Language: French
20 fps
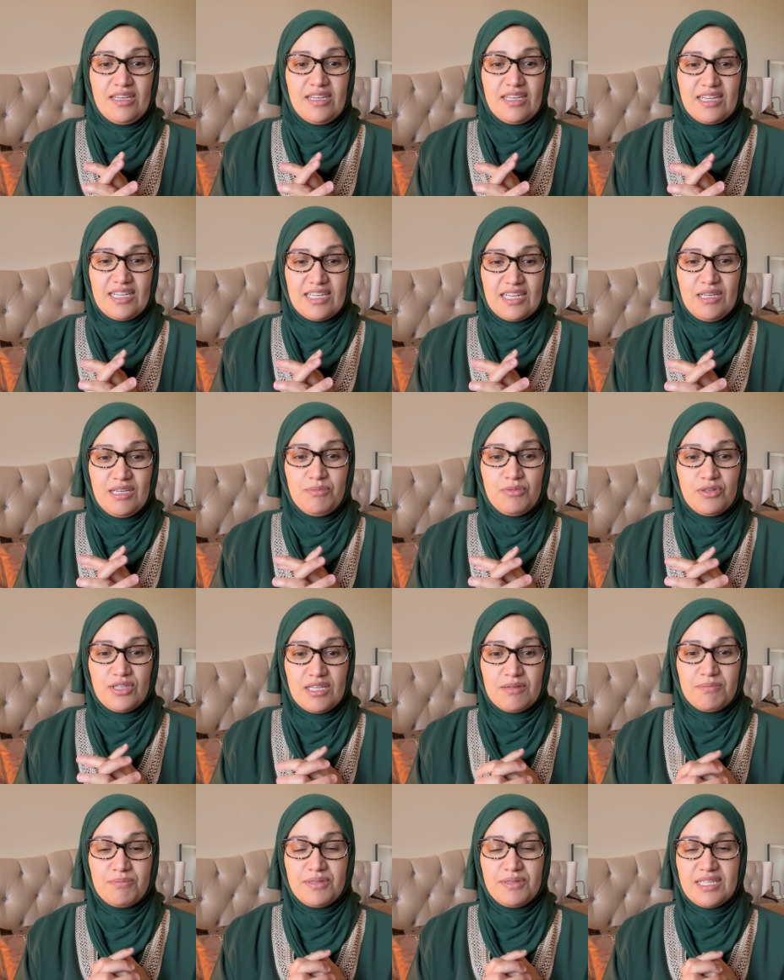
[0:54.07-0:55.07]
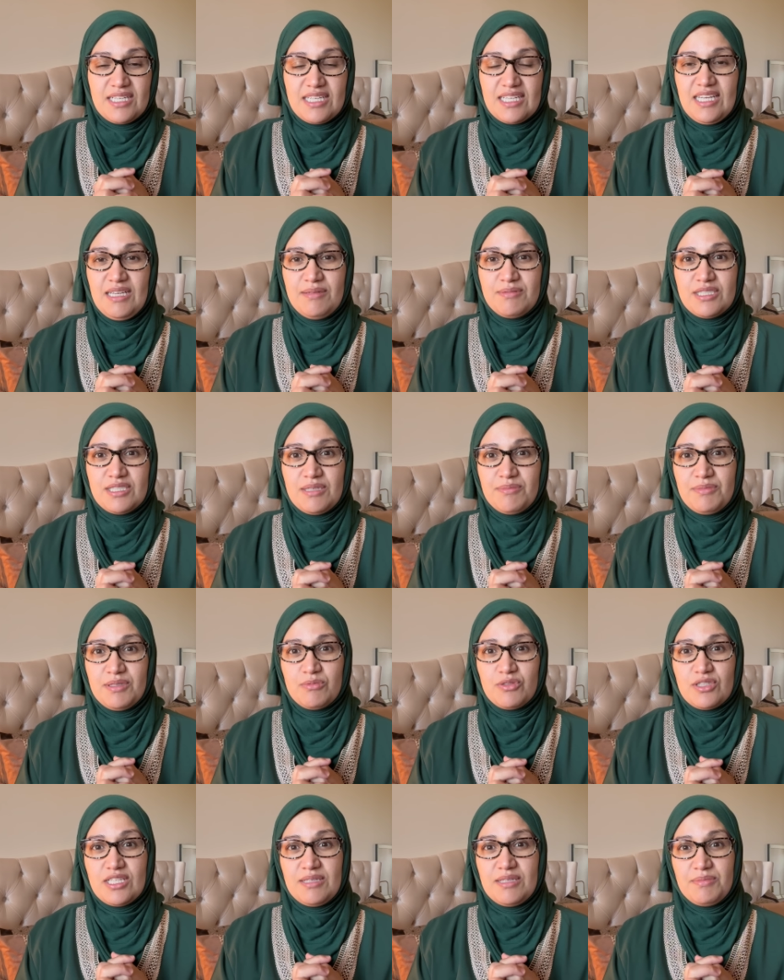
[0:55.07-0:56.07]
Allah Allah jamia
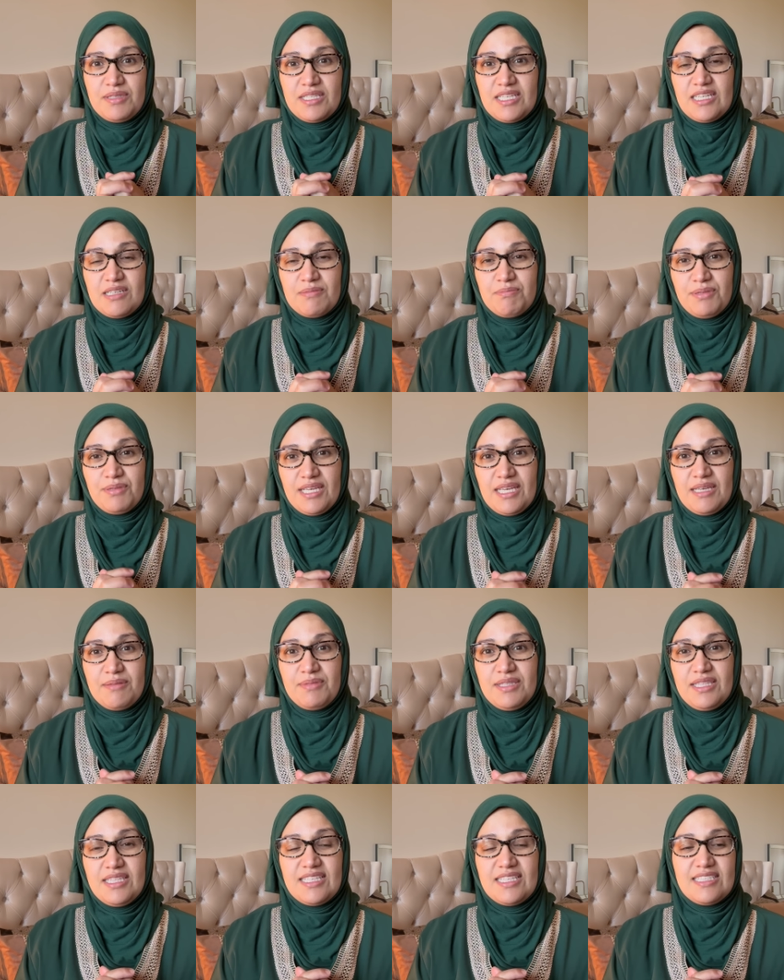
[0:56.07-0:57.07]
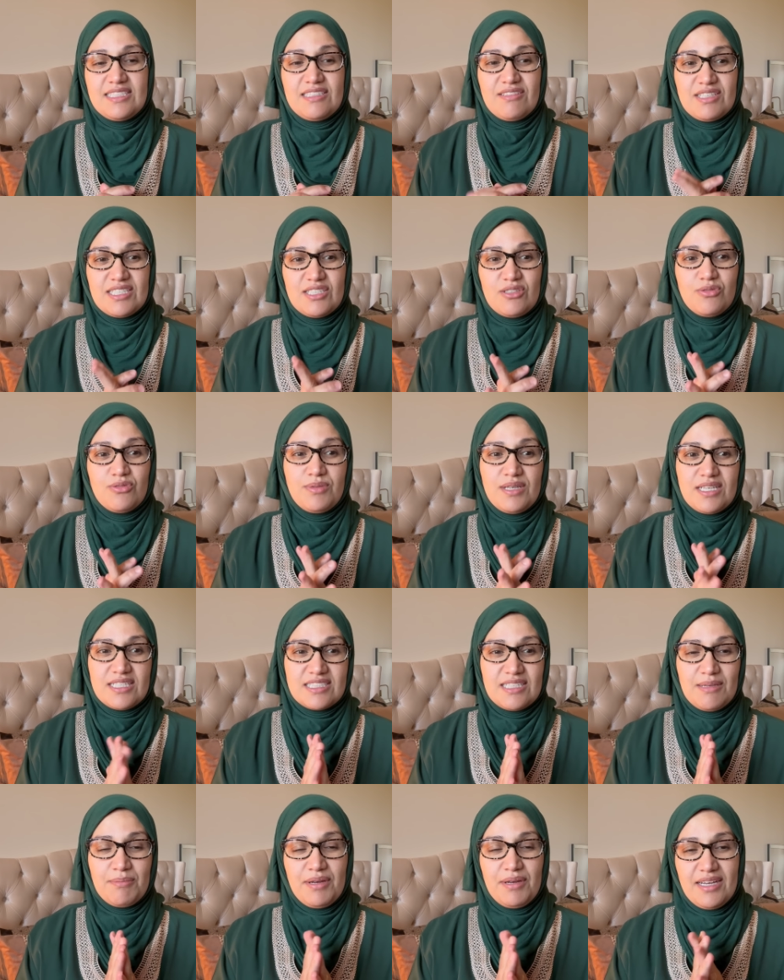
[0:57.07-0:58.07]
muslimin, amin. Et c'est vrai que ben,
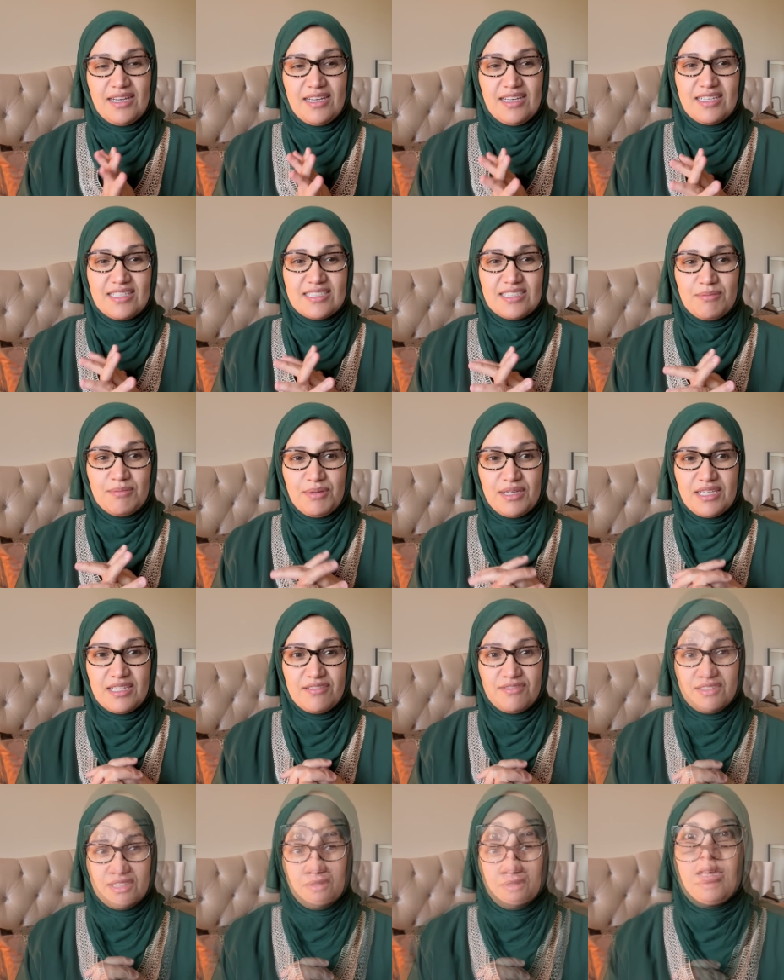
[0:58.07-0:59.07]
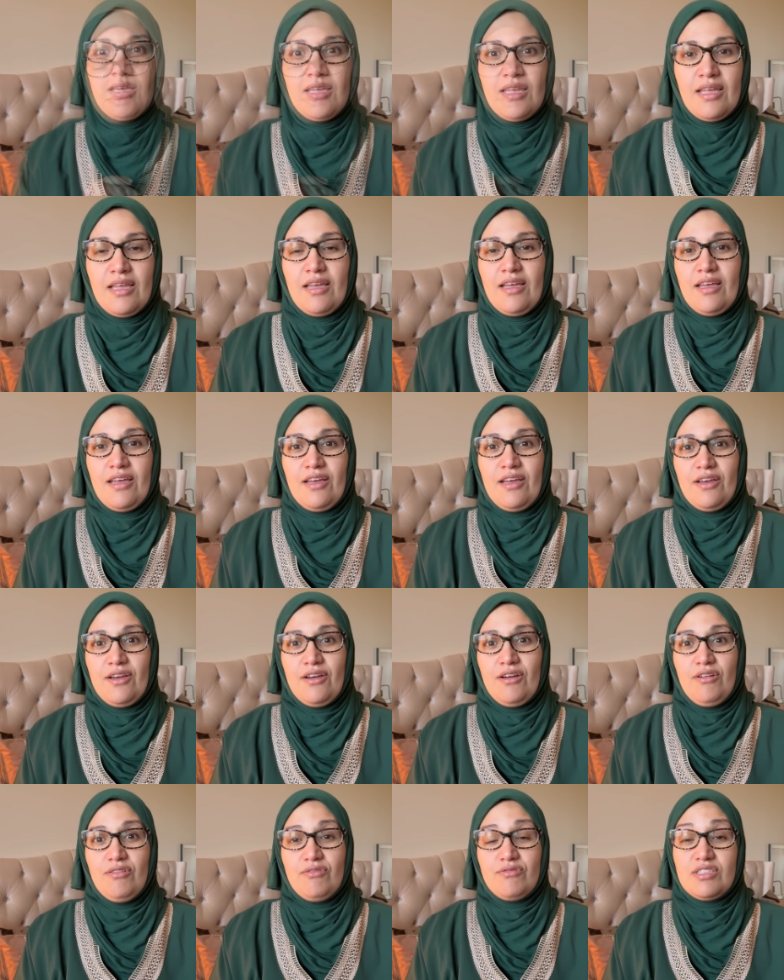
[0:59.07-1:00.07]
c'est pas, pas évident.
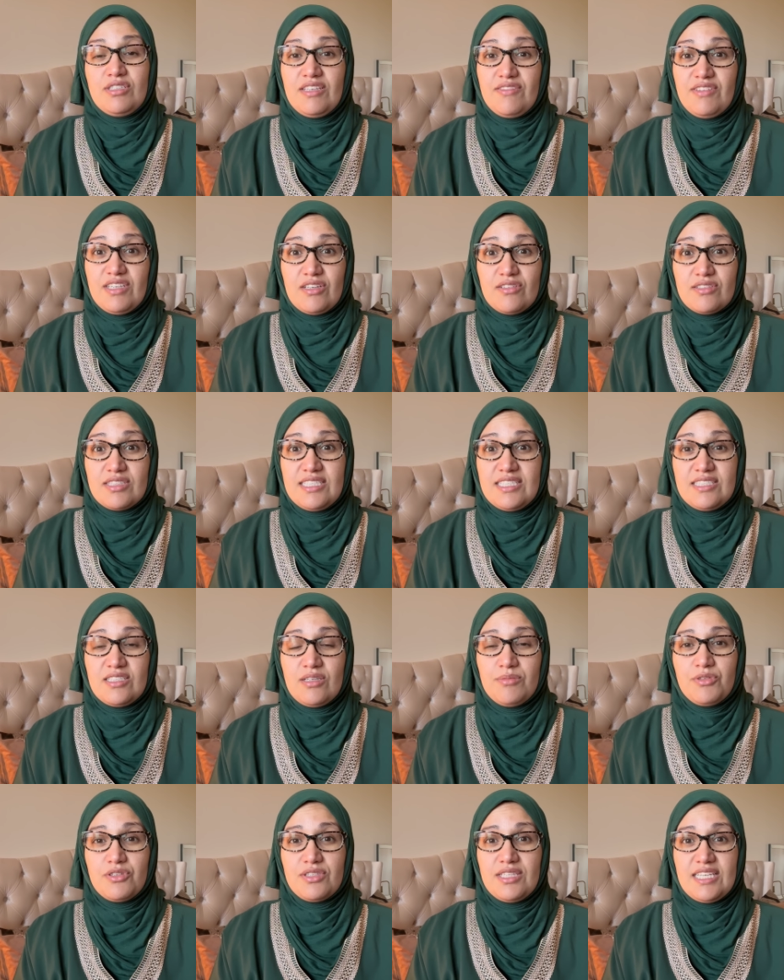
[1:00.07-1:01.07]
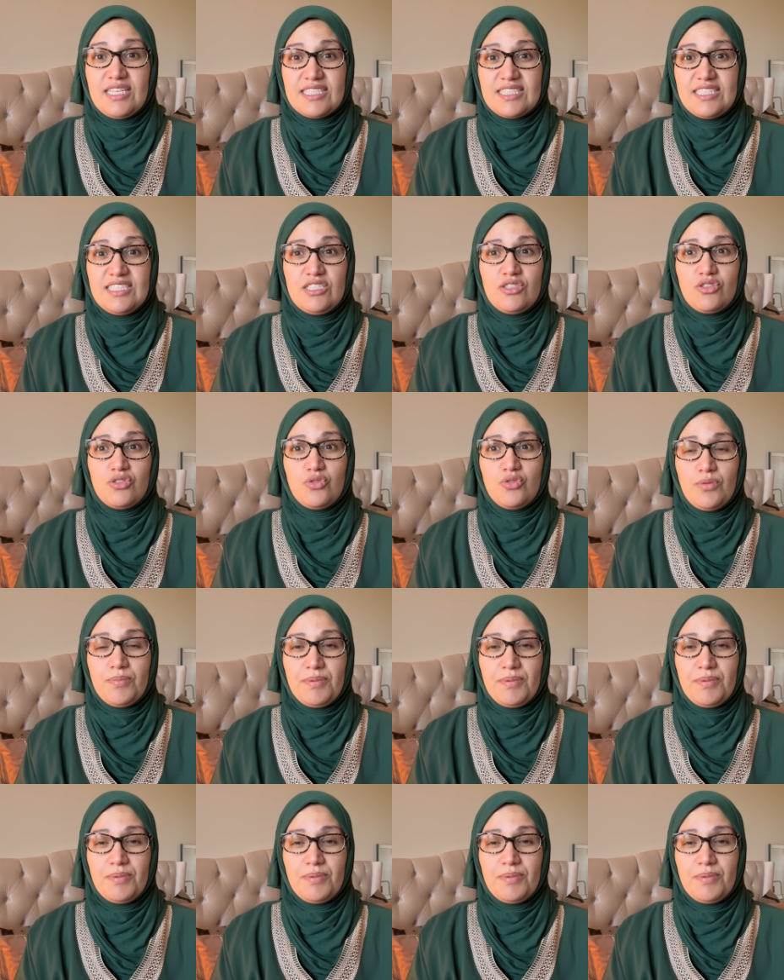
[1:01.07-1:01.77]
Vous savez qu'en décembre dernier, je suis